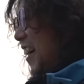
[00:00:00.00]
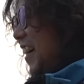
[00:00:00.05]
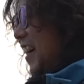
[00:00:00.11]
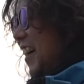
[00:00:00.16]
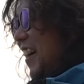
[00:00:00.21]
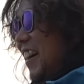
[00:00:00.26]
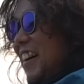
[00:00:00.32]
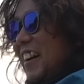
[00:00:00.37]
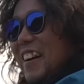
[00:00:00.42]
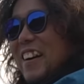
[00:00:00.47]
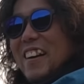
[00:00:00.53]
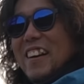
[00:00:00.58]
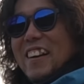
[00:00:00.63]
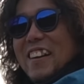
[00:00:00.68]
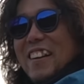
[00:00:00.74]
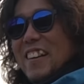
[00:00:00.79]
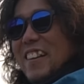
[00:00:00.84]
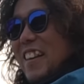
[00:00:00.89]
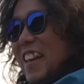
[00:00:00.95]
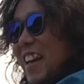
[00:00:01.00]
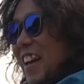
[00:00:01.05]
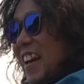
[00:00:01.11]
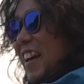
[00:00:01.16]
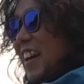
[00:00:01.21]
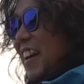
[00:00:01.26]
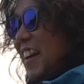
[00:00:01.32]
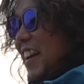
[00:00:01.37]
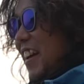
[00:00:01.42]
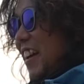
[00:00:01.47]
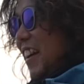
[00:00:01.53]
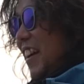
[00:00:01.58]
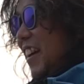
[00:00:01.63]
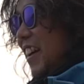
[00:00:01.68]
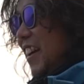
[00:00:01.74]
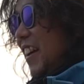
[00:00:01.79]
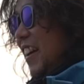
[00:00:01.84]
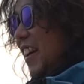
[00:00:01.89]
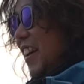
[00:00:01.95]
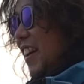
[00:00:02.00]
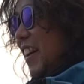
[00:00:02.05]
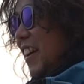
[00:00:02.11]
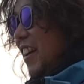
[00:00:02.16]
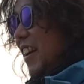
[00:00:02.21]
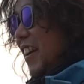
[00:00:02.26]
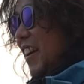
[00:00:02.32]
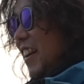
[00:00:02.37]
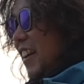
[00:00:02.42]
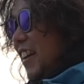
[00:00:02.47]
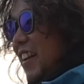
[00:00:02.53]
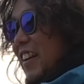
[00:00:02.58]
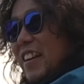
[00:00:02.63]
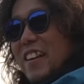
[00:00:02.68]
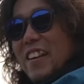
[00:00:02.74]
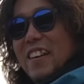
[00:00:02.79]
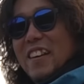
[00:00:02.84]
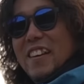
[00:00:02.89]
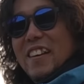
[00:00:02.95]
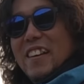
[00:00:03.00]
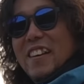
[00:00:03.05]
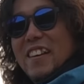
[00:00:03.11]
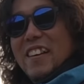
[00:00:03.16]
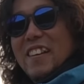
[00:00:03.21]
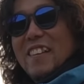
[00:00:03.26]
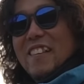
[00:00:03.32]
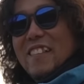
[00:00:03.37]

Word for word: 見事にね風もないのに